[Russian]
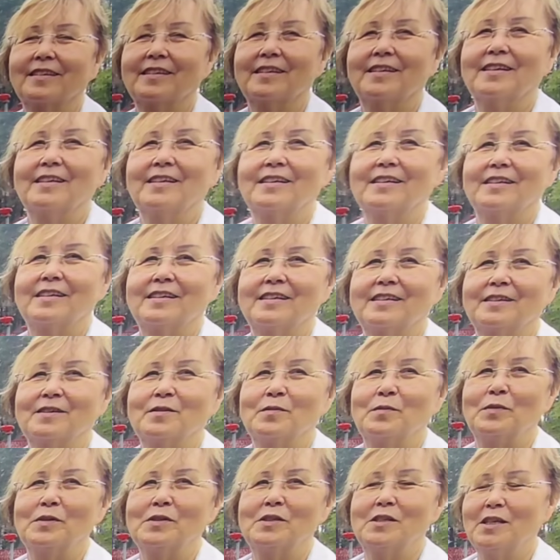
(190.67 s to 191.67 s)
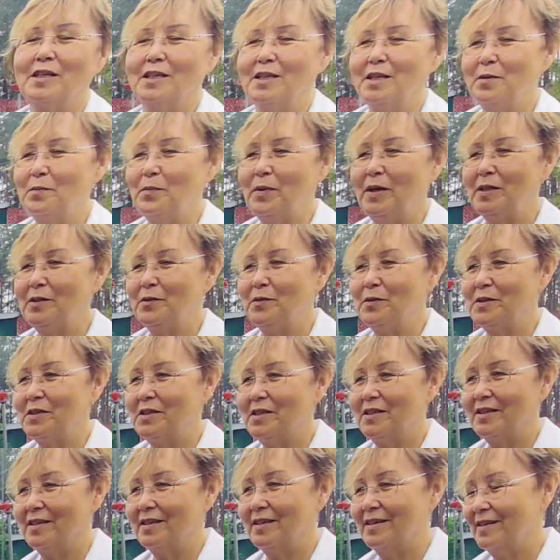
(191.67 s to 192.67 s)
баллончик такой
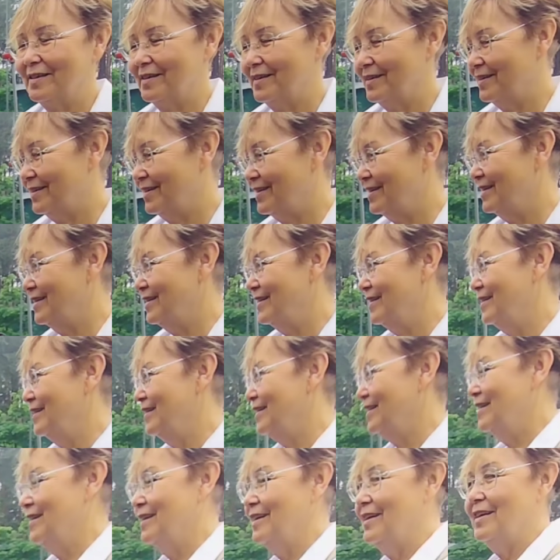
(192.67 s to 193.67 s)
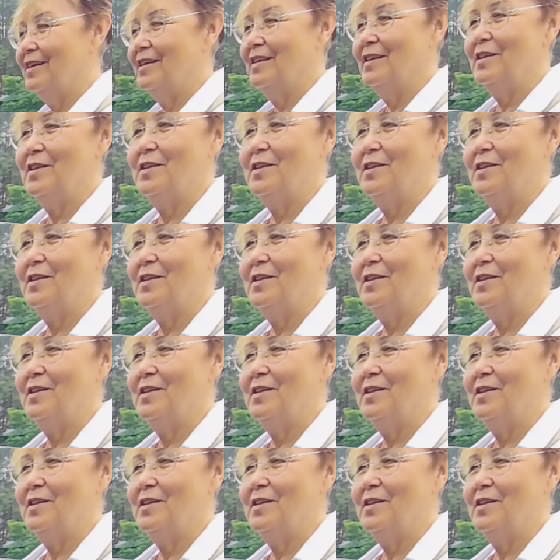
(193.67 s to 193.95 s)
пятилитровый. Это